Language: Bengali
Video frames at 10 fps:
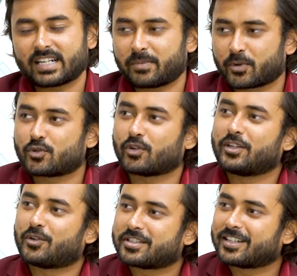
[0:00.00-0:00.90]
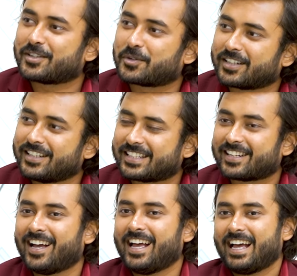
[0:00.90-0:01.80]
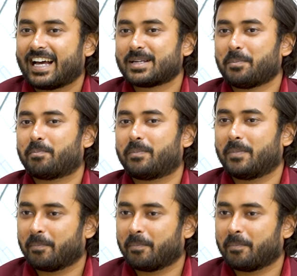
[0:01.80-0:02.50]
শেষ একটা প্রশ্ন কিঙ্কর স্যারকে করে নিই স্যার অ্যাজ আ